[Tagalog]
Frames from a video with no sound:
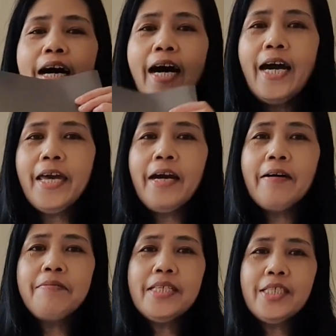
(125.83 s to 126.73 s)
I
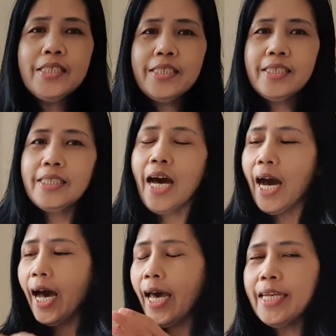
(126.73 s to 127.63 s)
have this,
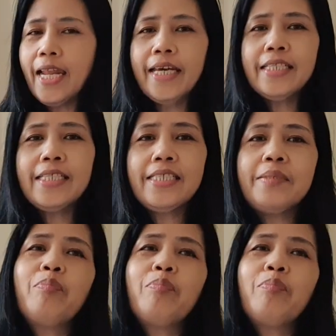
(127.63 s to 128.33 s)
I like this